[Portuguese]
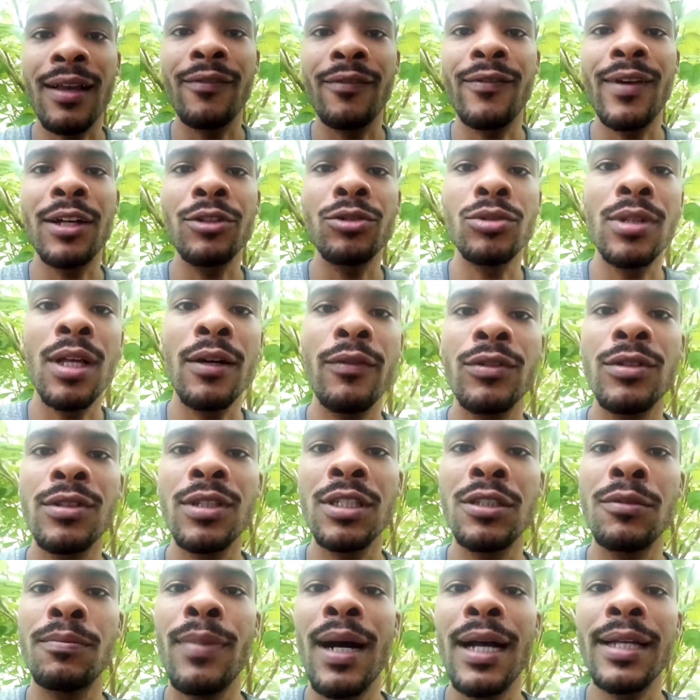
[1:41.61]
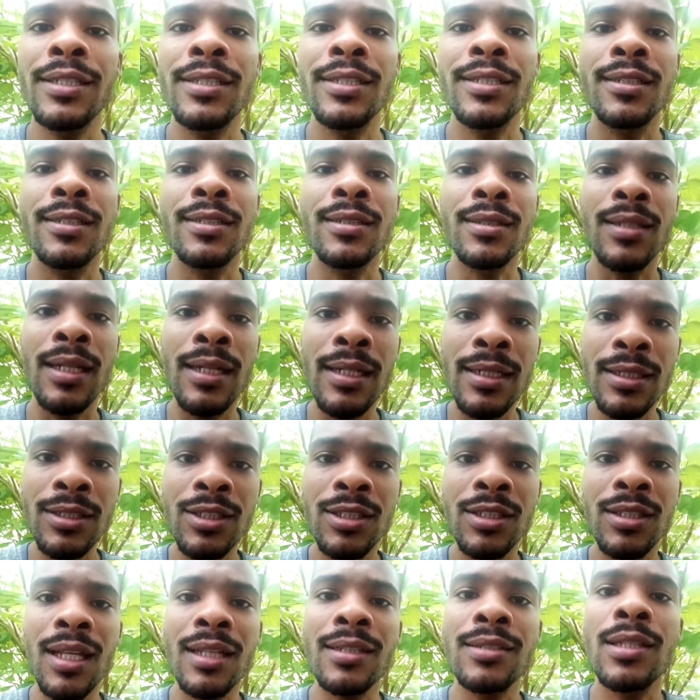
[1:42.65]
Vai ajudar vocês bastante
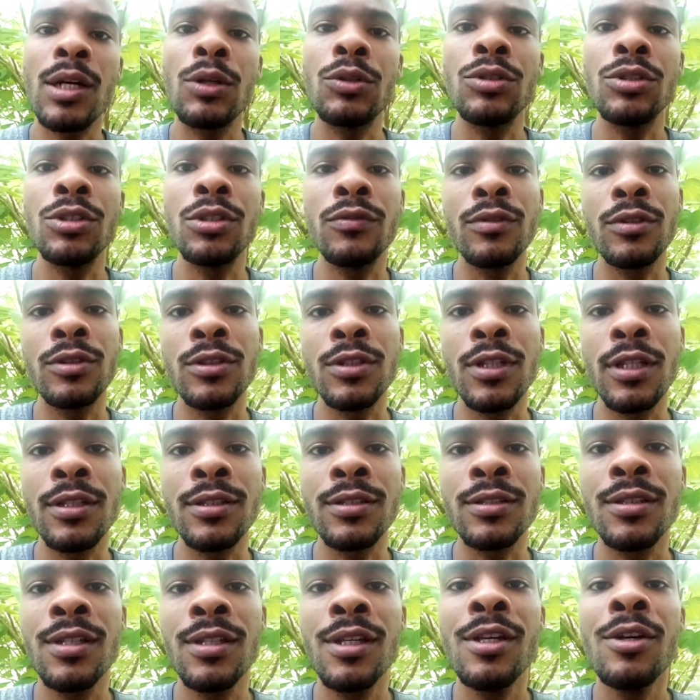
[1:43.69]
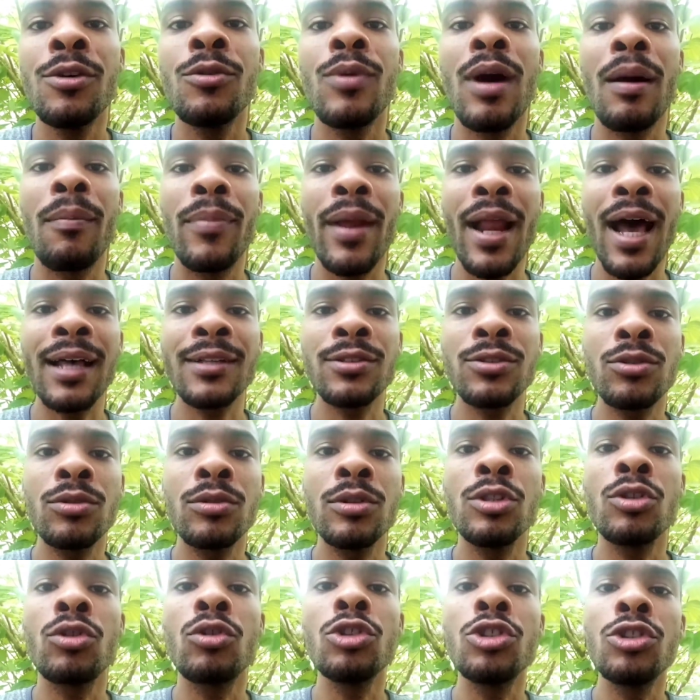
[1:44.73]
na saúde de vocês. Um abraço
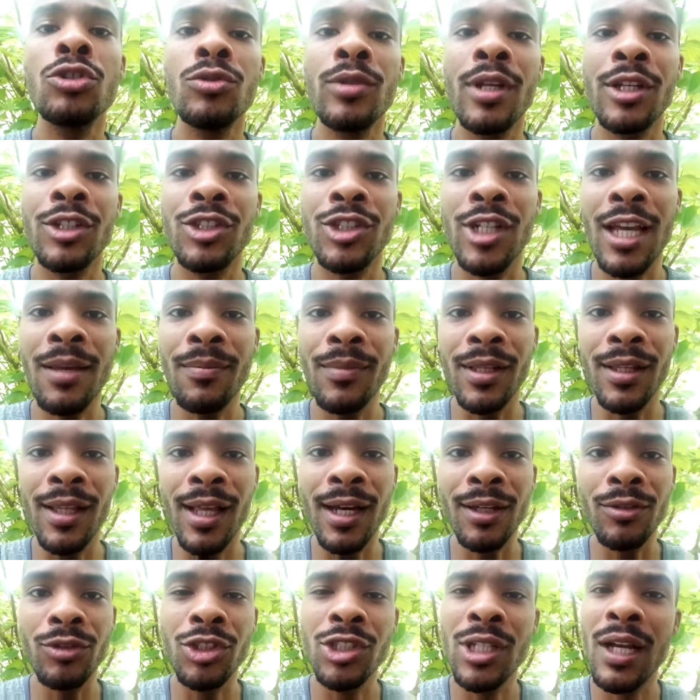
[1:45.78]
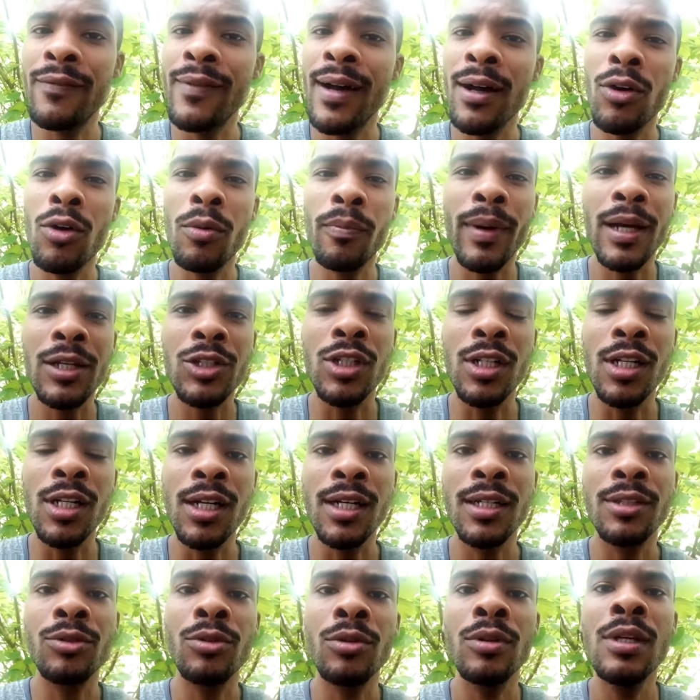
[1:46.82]
e continue germinando. Já vá
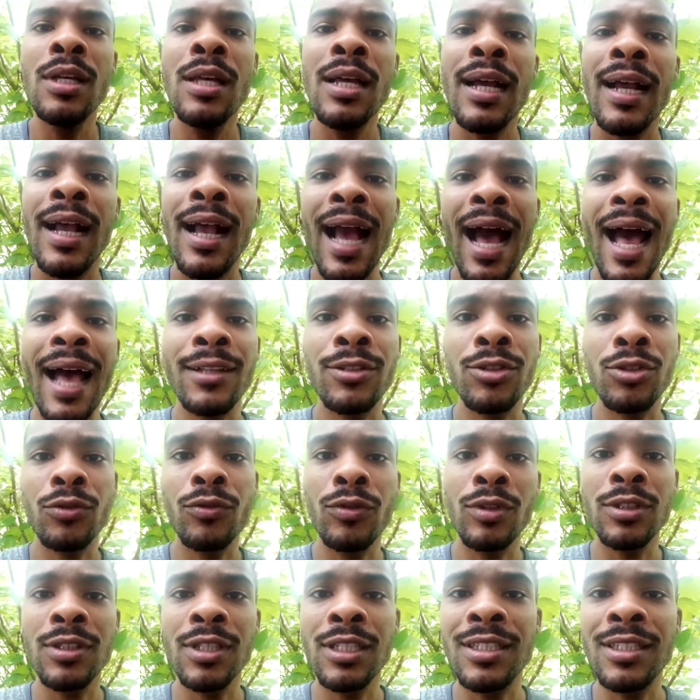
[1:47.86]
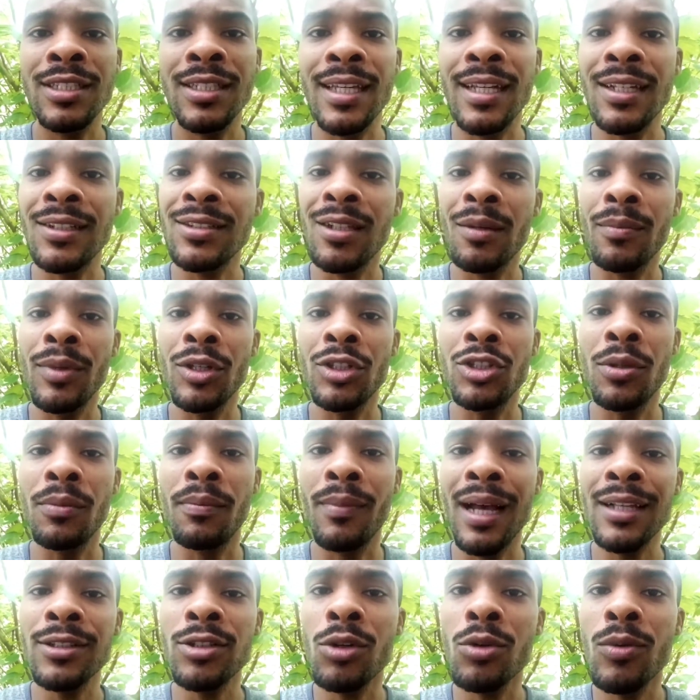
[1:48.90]
compartilhando. Caso vocês queiram saber de
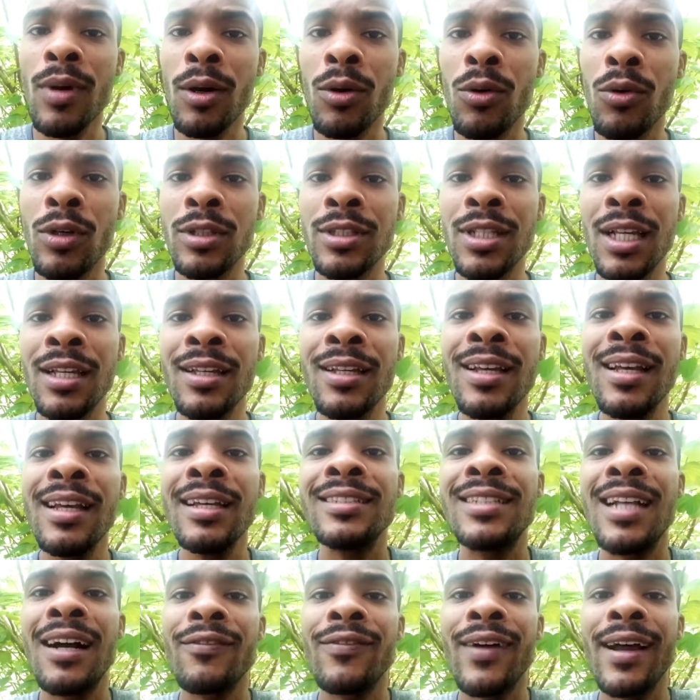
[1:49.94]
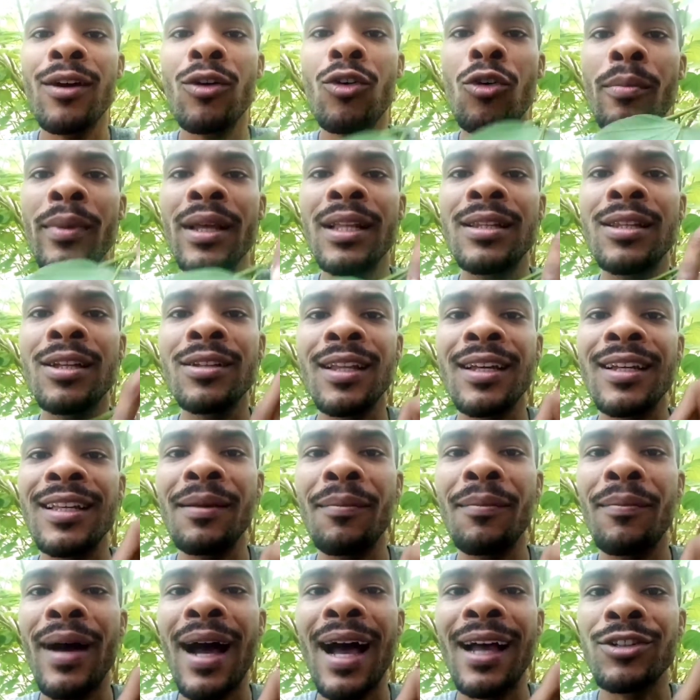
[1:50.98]
mais alguma coisa, já vai comentando aqui
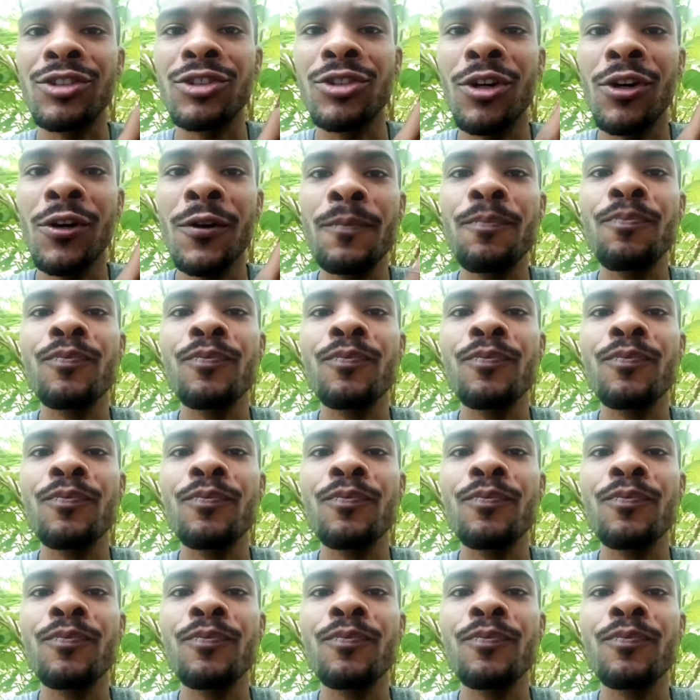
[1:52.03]
embaixo, ó.